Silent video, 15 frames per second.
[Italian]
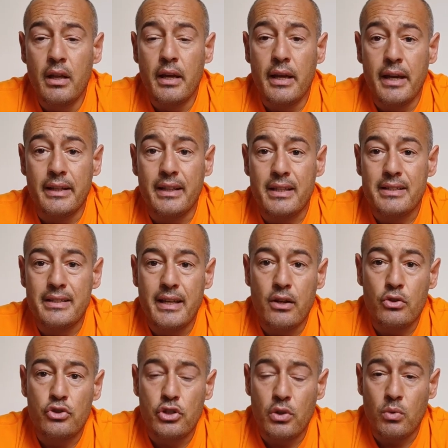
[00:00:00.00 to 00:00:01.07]
e da
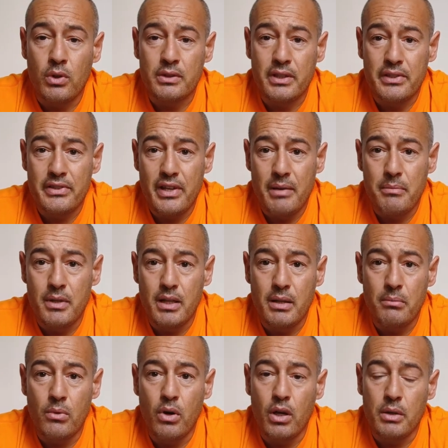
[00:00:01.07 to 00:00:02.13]
0,56
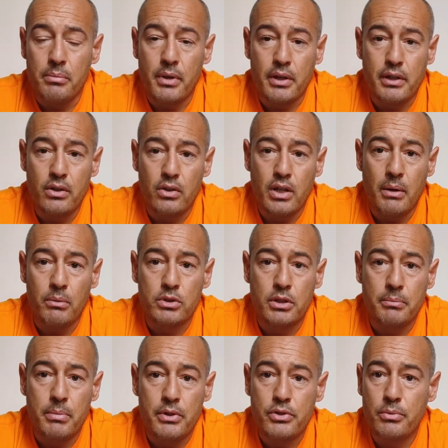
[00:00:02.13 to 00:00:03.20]
mmol per chilogrammo di
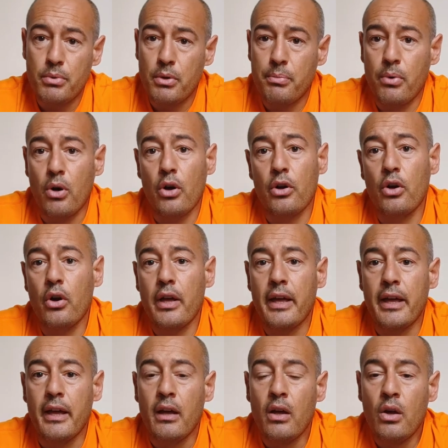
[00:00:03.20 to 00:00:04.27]
peso corporeo
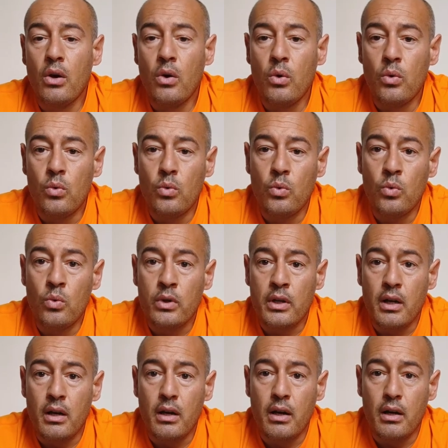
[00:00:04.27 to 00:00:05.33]
e un
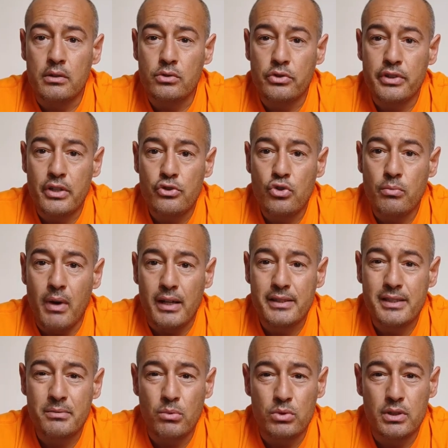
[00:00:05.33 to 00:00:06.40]
eh, dosaggio
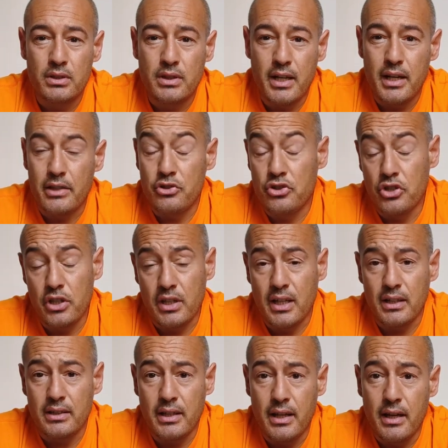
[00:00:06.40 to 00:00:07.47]
massimo di 3,
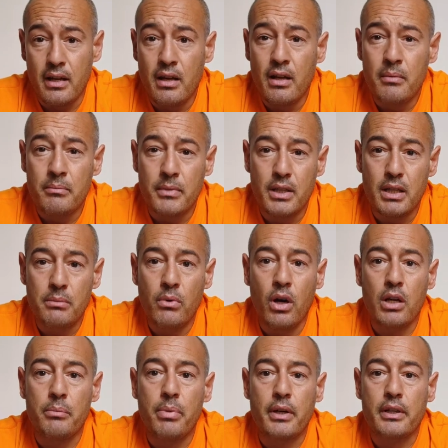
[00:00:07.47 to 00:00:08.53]
circa 3
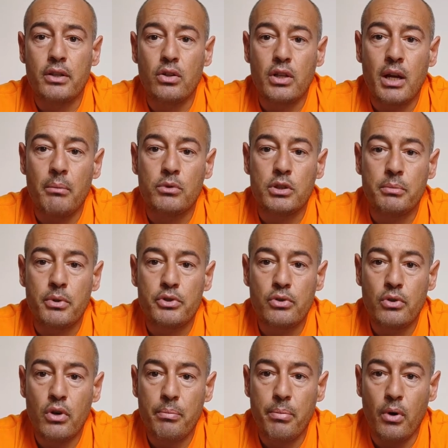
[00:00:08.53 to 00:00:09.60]
mmol per chilogrammo di peso
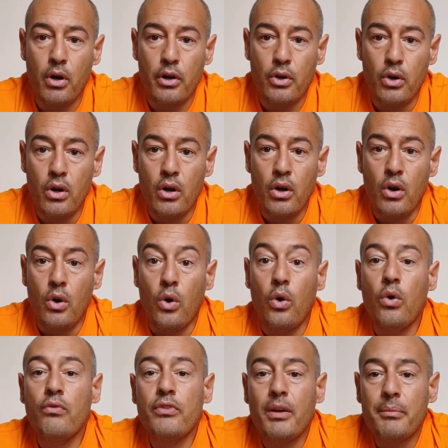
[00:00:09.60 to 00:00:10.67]
corporeo,
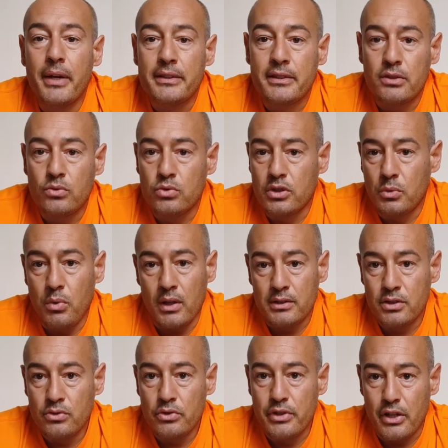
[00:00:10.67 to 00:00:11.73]
ovviamente tutti
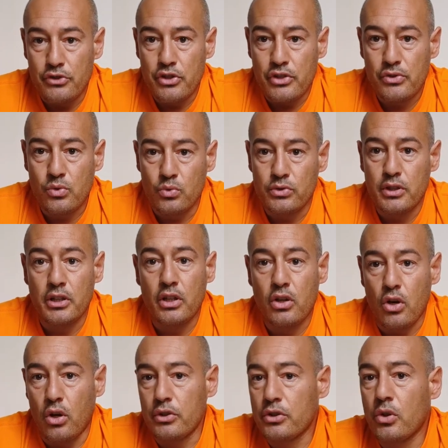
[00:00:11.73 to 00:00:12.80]
quanti i dosaggi assunti in
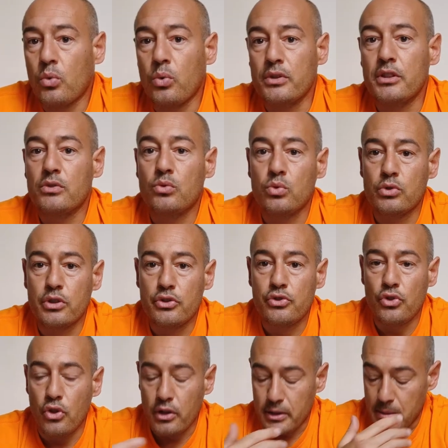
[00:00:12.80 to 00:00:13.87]
cronico, quindi tutti i
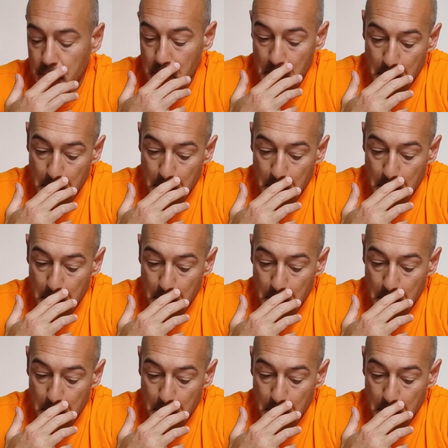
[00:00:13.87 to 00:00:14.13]
giorni.